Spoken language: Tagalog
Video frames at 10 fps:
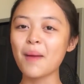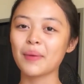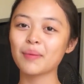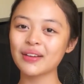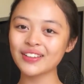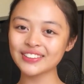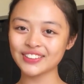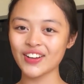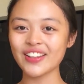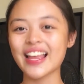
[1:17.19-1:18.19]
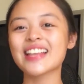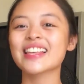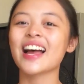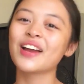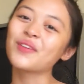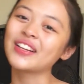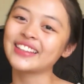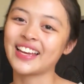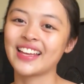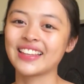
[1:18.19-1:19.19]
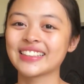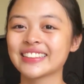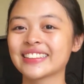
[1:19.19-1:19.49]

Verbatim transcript: Pag may gusto, nasa iWant yan.